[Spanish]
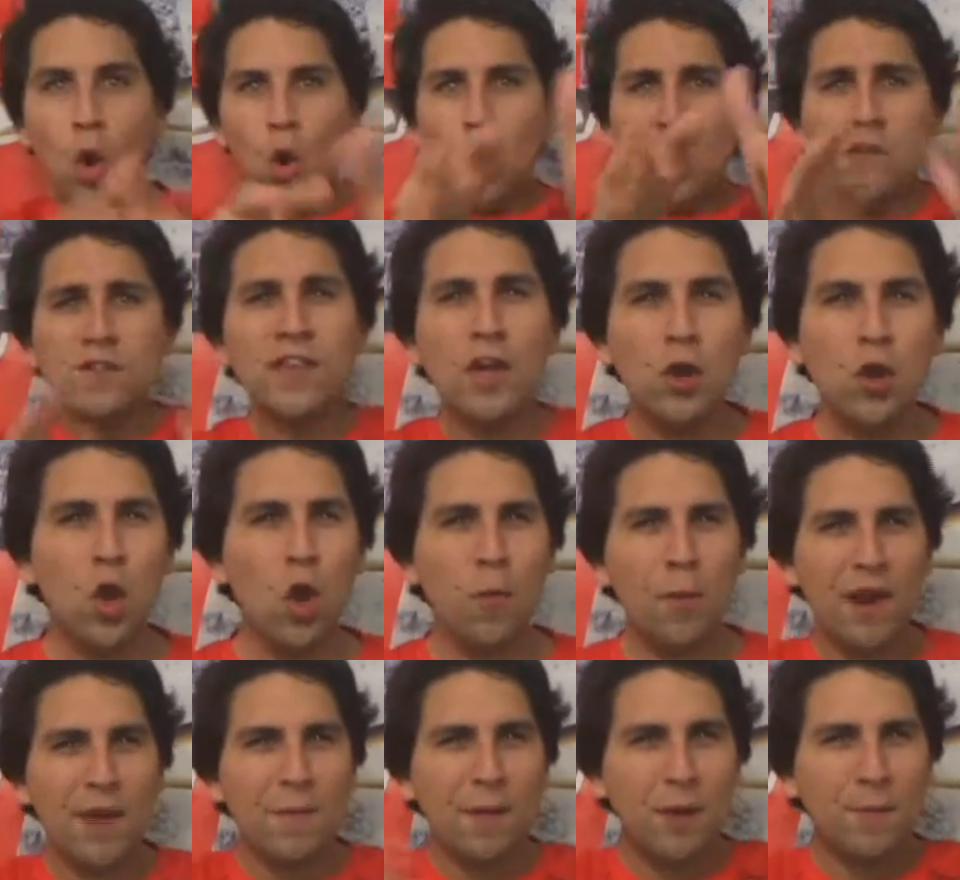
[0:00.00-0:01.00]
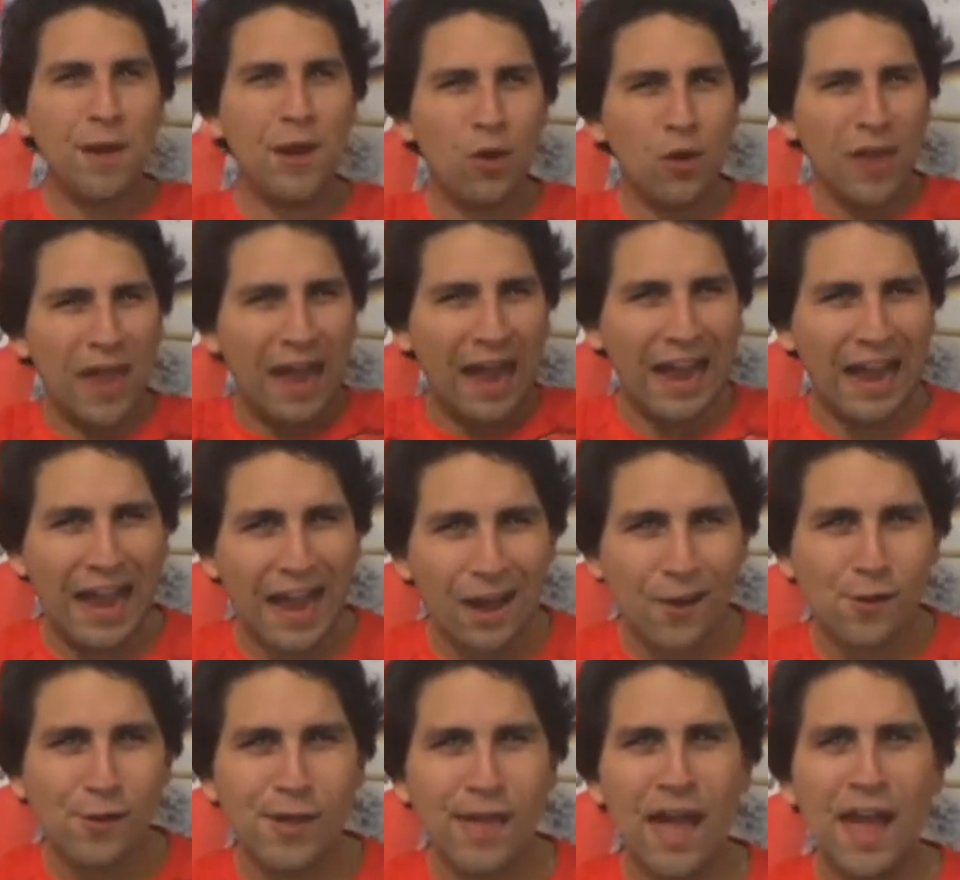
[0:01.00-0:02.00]
Un saludo para mi hermano
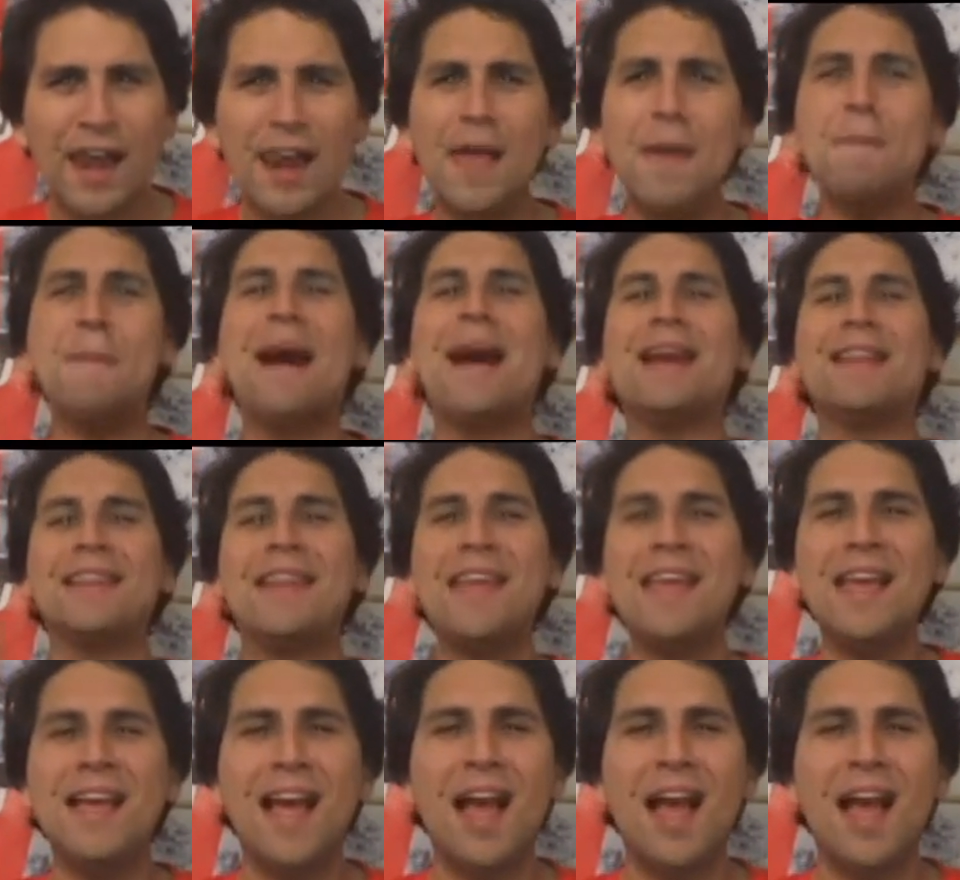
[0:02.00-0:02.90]
Giancarlo Yale, Martín